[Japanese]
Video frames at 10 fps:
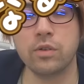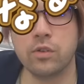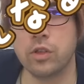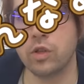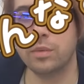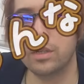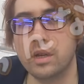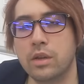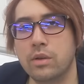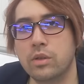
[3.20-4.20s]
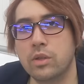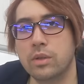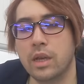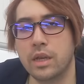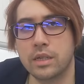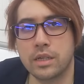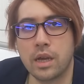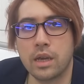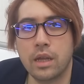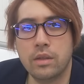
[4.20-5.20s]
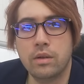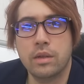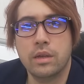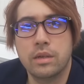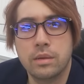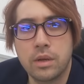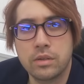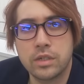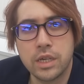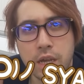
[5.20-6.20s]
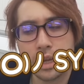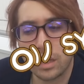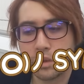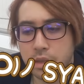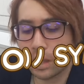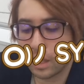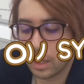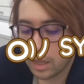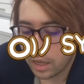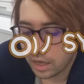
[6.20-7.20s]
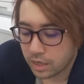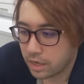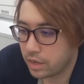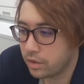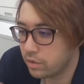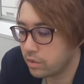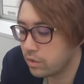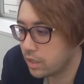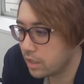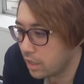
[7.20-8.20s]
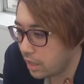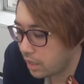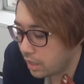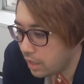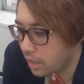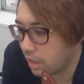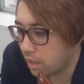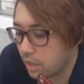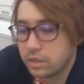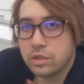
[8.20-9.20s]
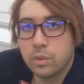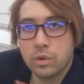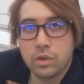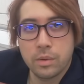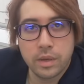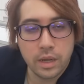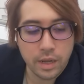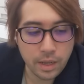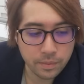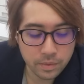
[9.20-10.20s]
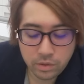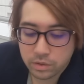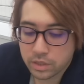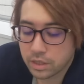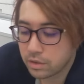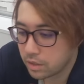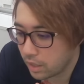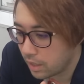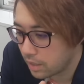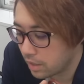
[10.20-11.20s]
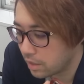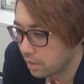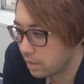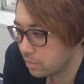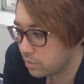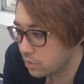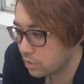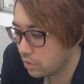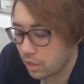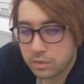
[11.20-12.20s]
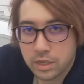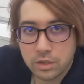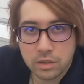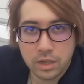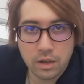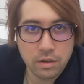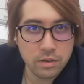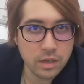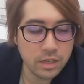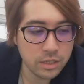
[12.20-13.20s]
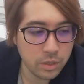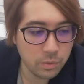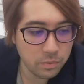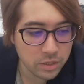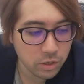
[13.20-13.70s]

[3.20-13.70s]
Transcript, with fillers: あ、ということでどうも、鮭をとてもない、鮭鳥くまるです。鮭というね、いや、昨日の動画でね、来週の木曜日から、このチャンネルがね、ゲーム実況ライフチャンネルって変わるわけですけども、まあ、